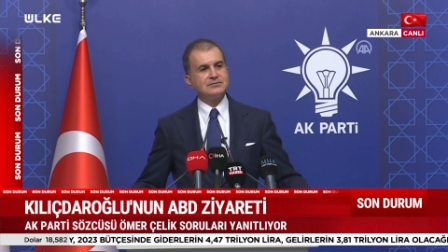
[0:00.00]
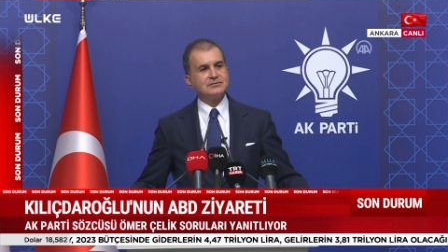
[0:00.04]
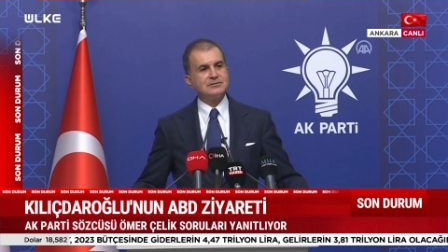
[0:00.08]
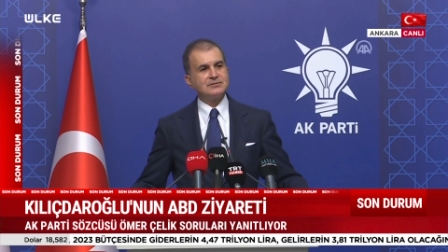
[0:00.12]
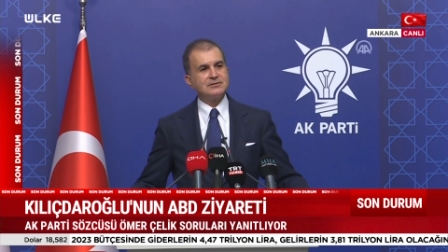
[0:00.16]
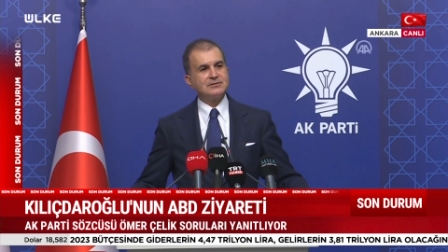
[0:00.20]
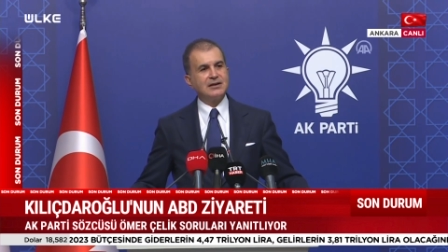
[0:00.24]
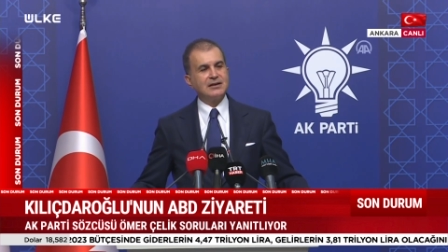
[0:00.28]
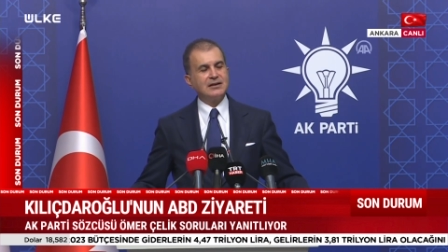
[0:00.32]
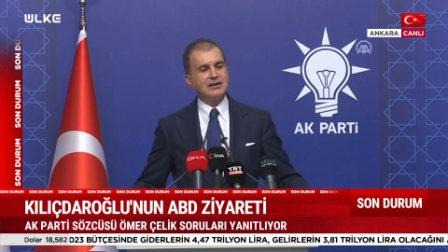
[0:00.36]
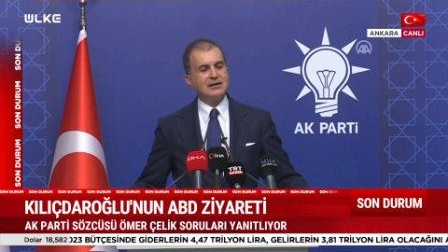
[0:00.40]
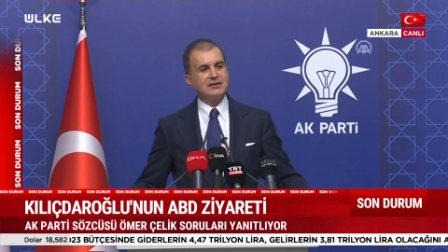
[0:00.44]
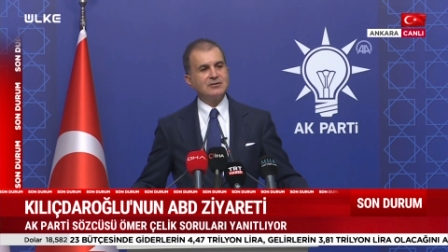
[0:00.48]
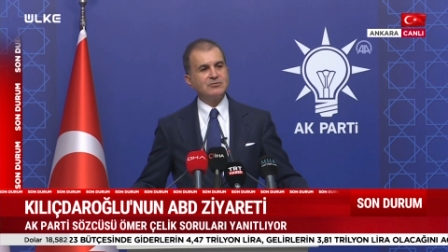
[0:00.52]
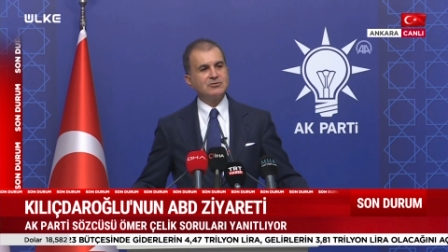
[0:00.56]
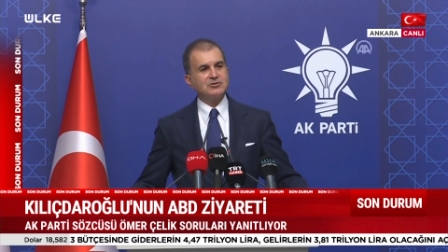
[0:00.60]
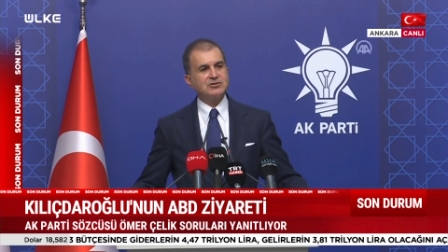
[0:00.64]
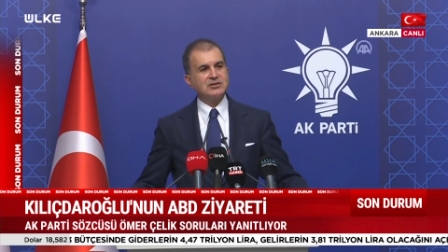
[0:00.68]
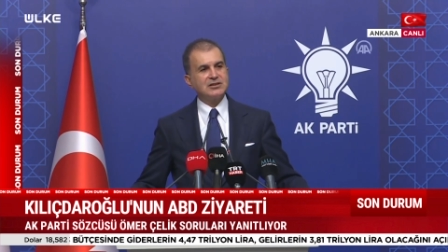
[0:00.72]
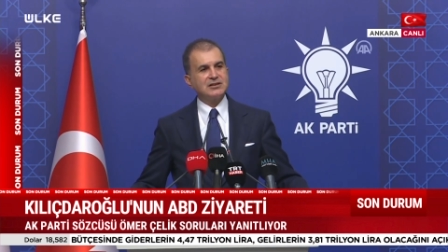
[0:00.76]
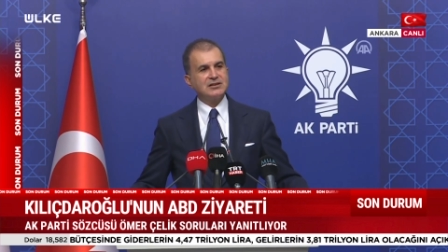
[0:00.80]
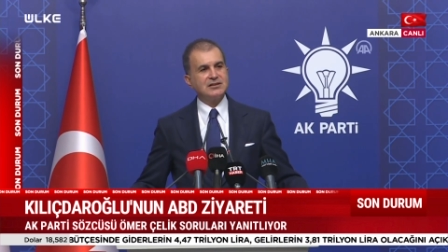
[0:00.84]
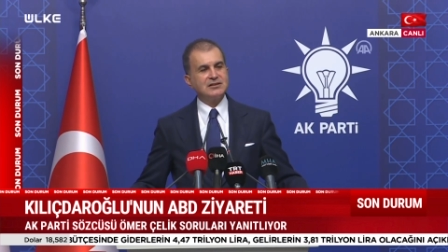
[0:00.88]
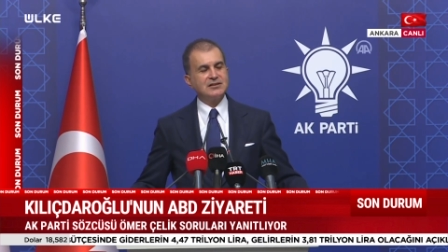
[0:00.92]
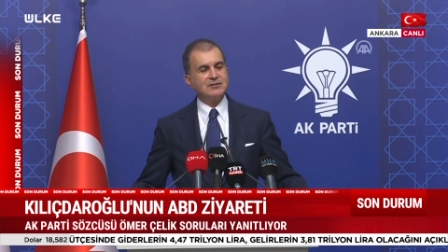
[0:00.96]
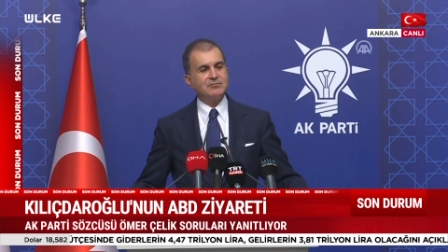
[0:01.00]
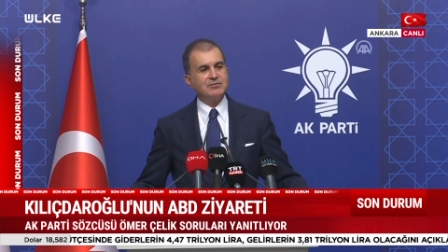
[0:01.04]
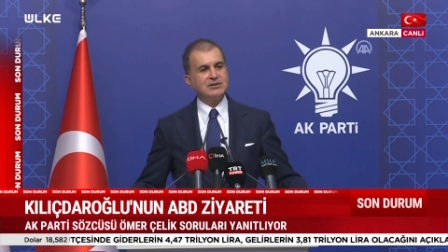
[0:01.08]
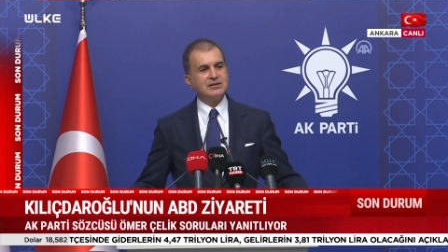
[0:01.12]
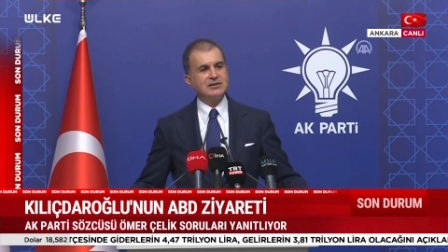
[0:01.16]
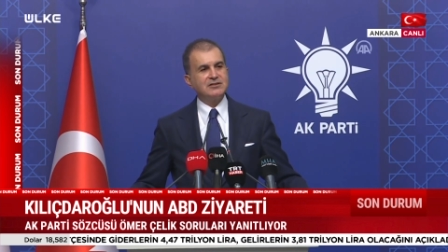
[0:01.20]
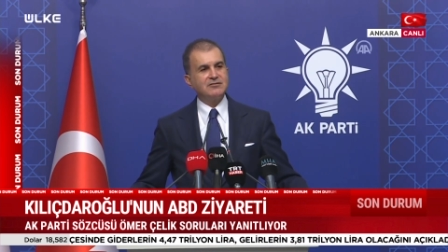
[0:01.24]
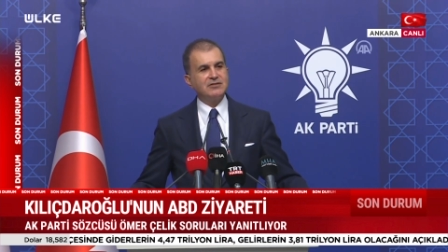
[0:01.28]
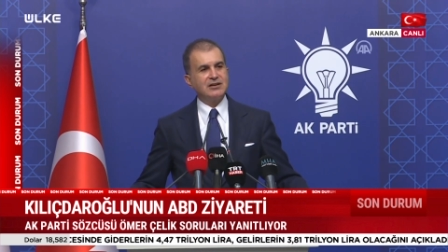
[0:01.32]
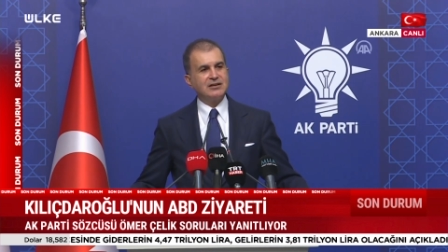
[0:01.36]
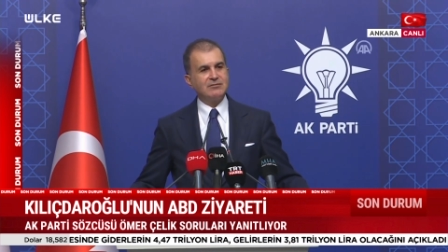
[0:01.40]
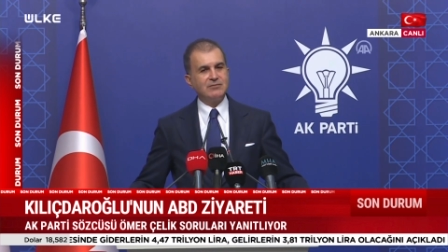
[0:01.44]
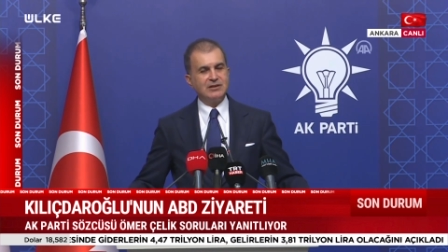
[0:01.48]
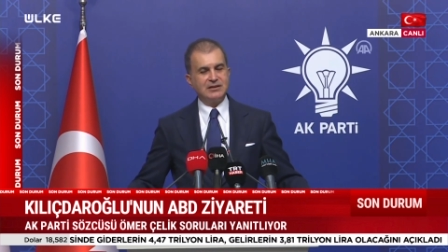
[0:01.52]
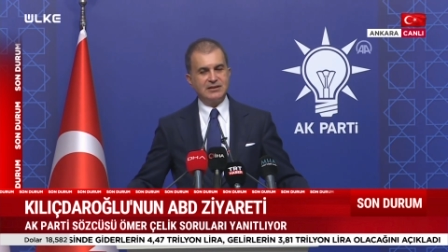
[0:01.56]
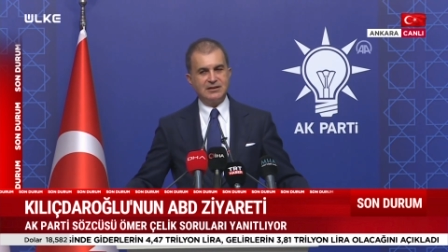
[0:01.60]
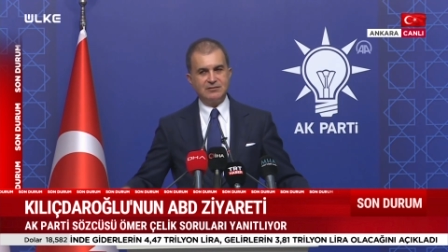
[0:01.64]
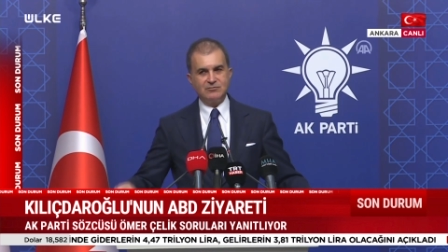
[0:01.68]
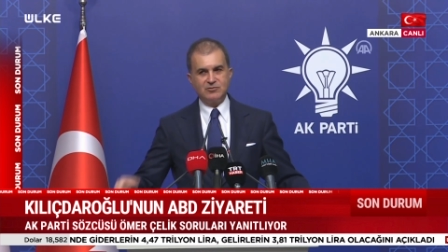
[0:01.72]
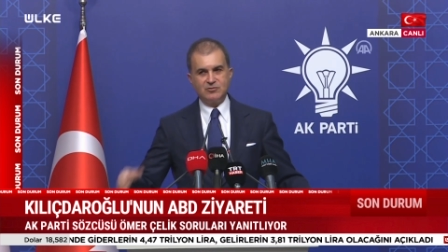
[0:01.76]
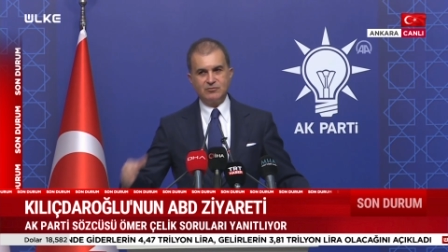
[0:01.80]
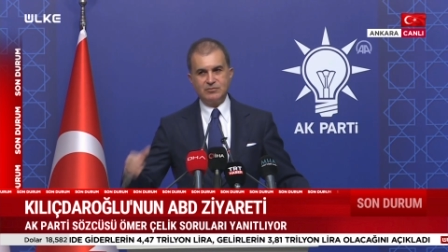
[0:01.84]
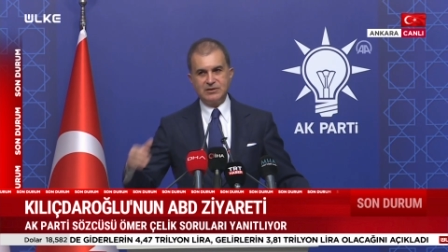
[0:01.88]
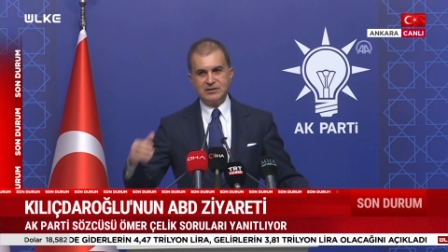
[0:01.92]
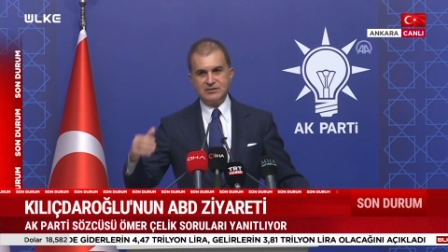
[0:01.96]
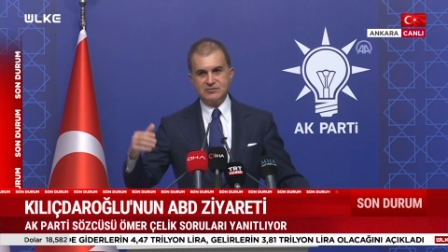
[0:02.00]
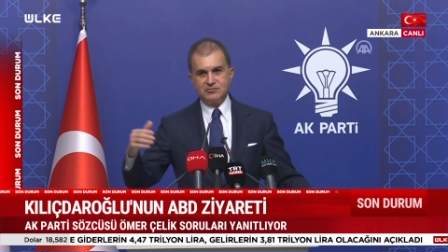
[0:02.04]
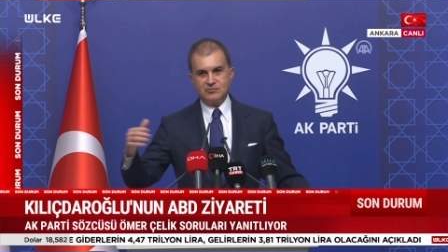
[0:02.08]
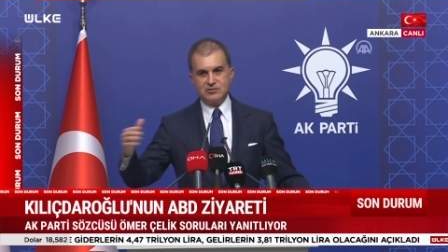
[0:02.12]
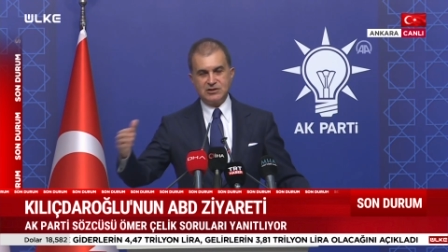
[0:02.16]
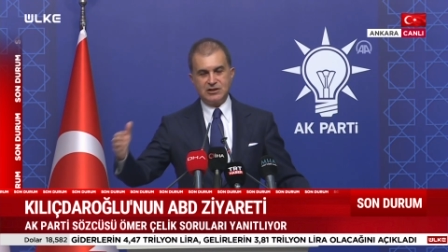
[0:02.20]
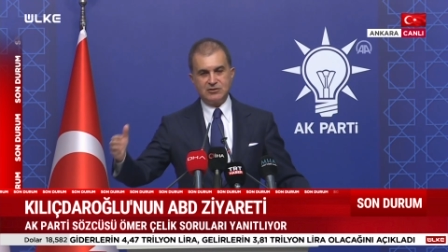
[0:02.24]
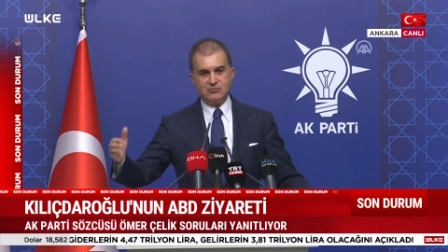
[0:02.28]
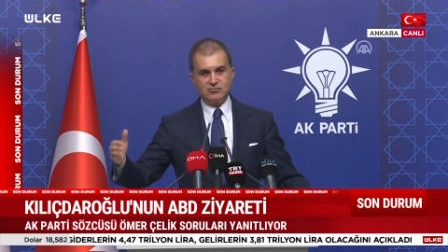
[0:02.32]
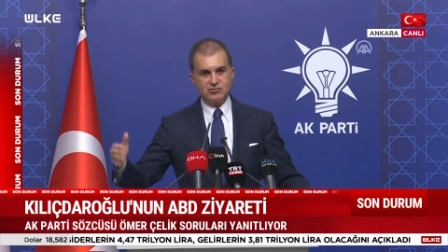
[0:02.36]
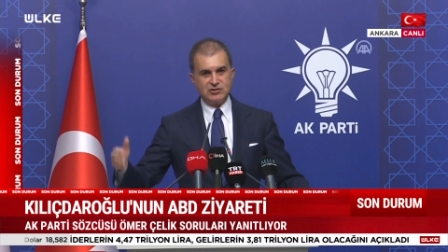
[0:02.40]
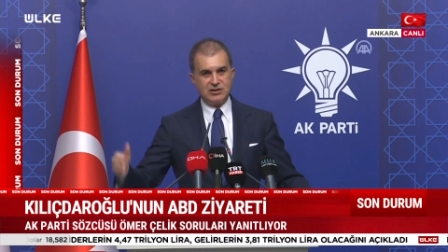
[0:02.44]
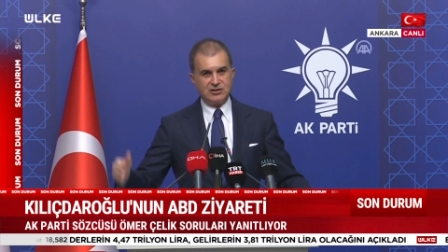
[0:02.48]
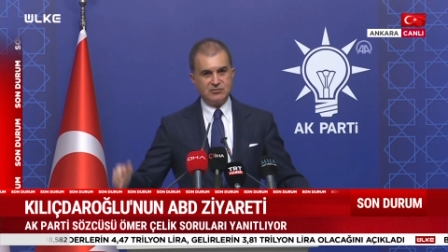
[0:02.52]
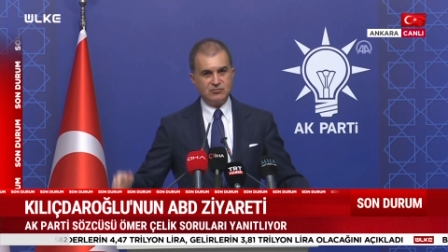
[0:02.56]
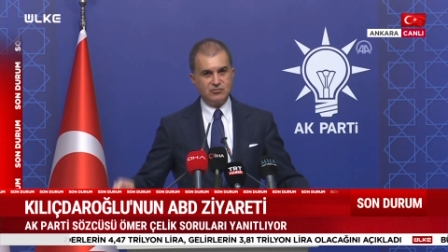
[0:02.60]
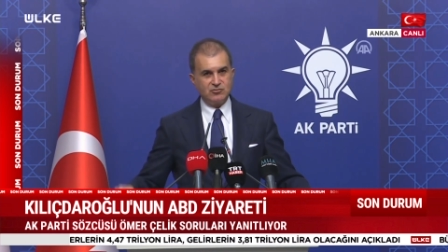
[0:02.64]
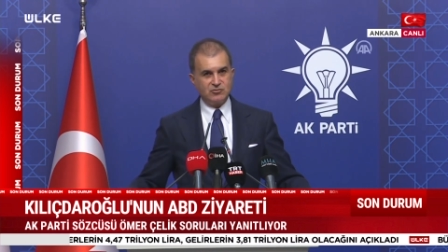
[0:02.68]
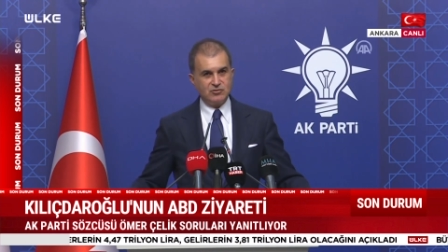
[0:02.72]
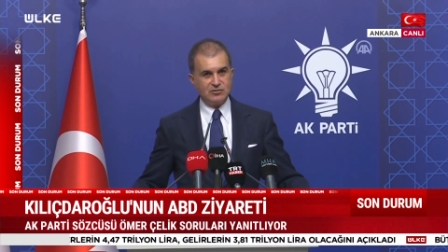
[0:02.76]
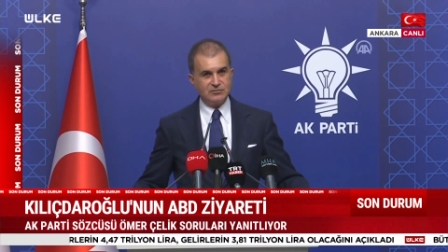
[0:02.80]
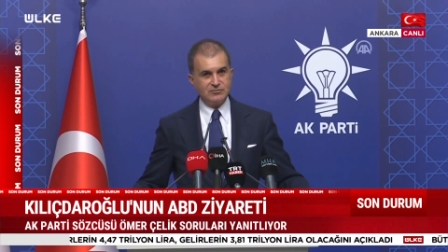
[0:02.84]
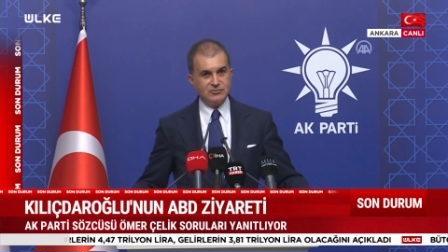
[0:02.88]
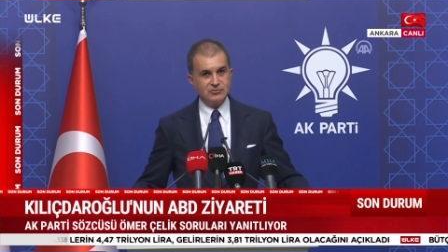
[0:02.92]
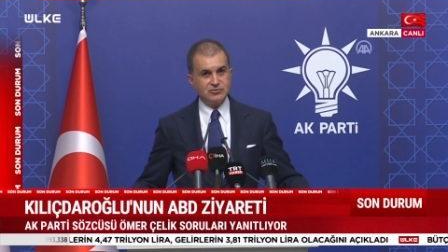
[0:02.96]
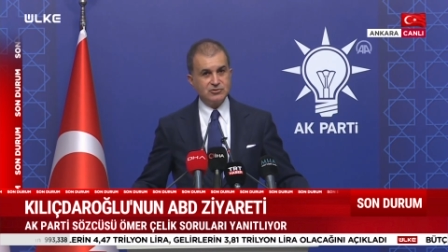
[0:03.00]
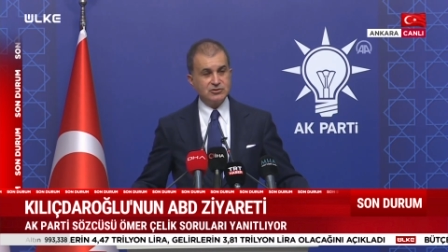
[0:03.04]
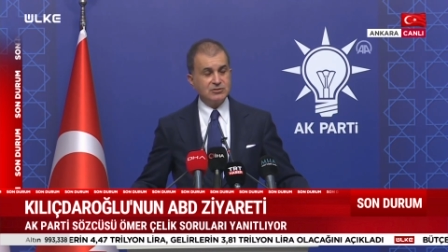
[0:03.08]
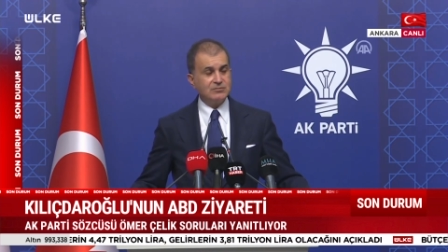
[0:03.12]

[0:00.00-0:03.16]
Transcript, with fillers: herhangi bir şekilde bilgi vermeden bu mevzudan uzak tutulmuş.